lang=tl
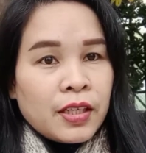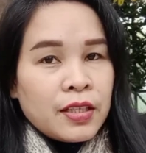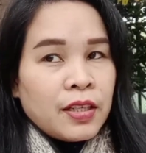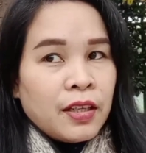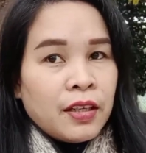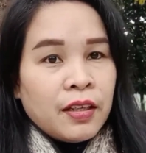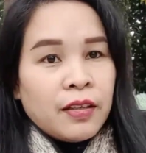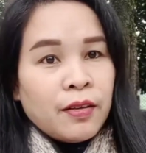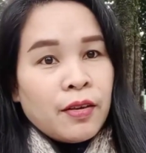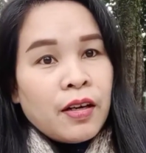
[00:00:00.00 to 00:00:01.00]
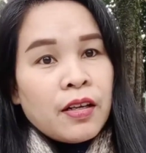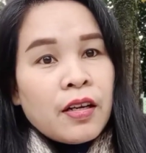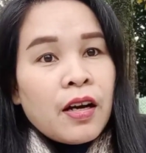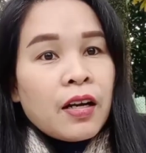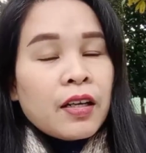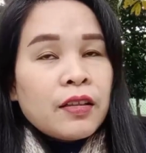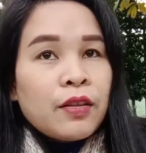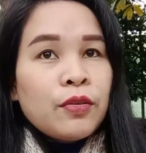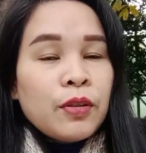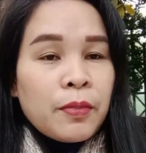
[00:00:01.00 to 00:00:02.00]
kasi aakyat
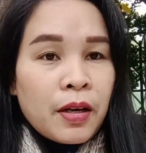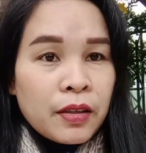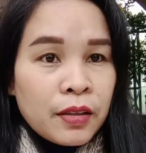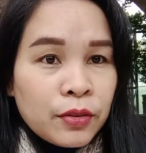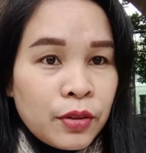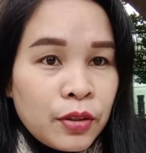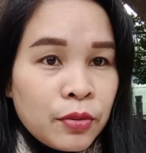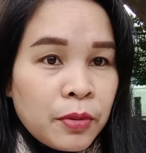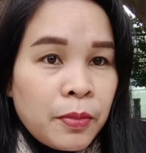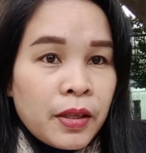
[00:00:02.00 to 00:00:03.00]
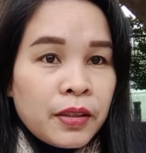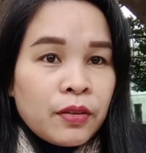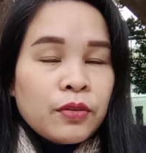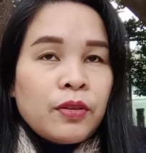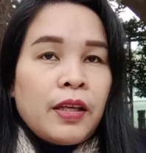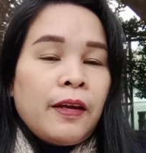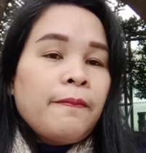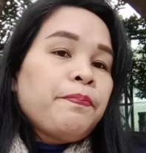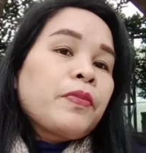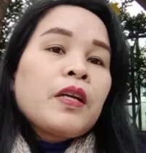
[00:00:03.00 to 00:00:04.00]
ako ng maaga today. So, Sumabayad ako today.
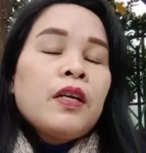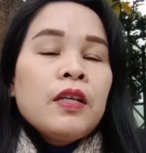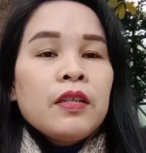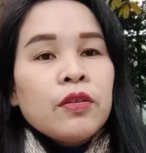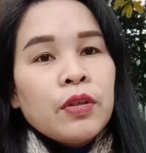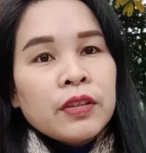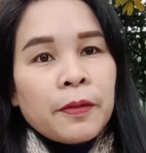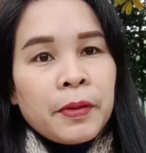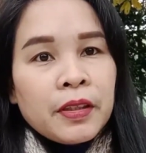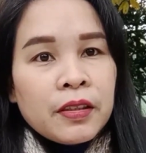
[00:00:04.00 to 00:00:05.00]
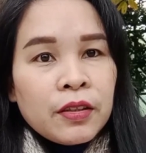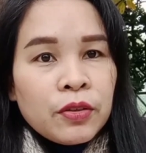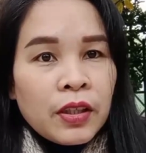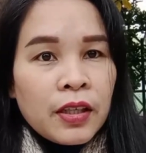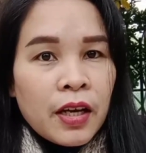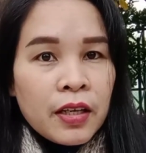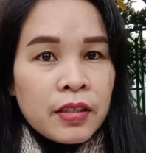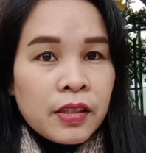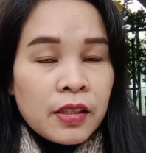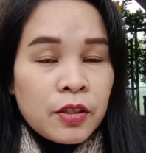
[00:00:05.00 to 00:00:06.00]
So, ang topic natin today
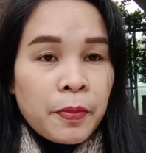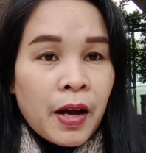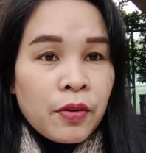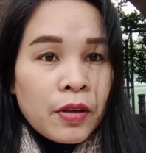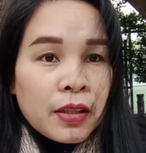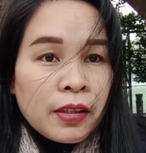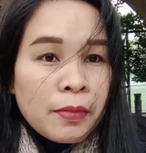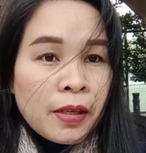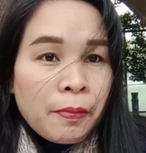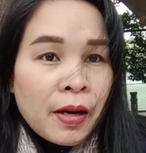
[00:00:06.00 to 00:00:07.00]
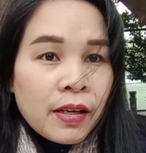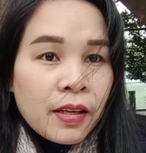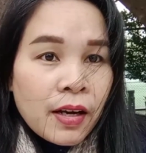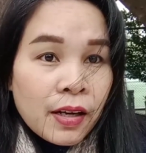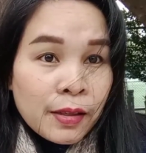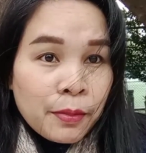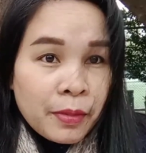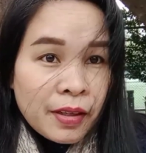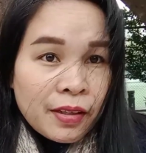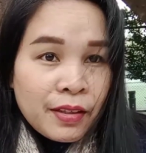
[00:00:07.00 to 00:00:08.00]
guys is paano natin malabanan ang
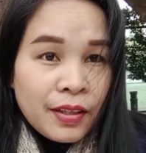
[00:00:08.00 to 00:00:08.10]
lamig.